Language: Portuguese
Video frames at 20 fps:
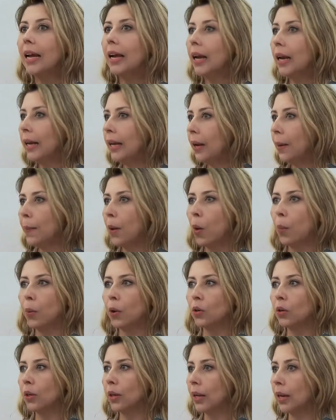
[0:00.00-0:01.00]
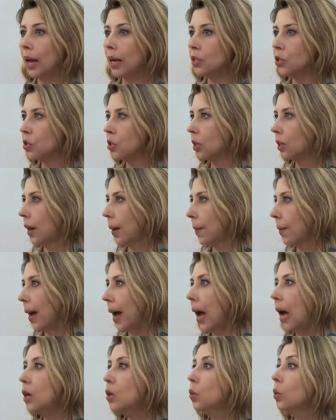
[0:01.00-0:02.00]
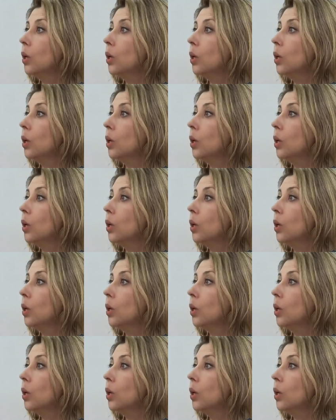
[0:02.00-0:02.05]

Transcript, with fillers: clima, oportunidade de trabalho,